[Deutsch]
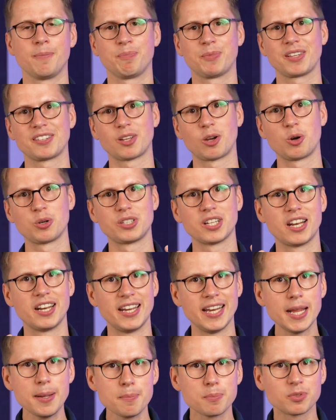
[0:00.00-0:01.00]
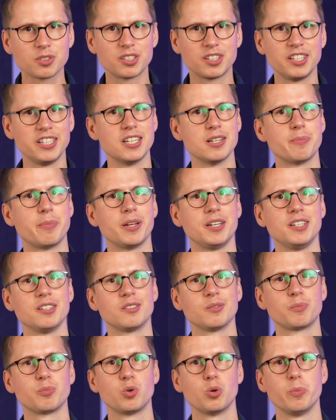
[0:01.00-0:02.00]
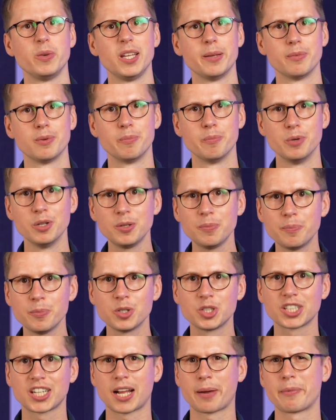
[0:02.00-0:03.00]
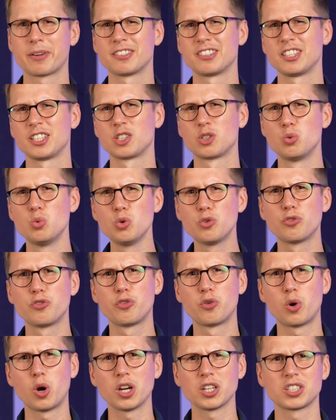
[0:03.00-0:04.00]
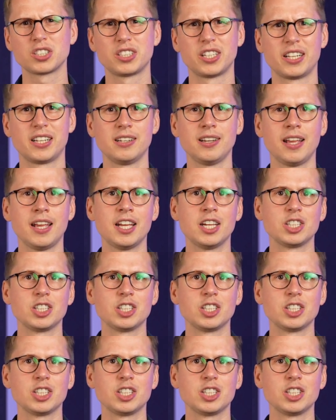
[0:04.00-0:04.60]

Dass auch der Lebensstil bei diesen Problemen mitmischt, kann man sich gut vorstellen.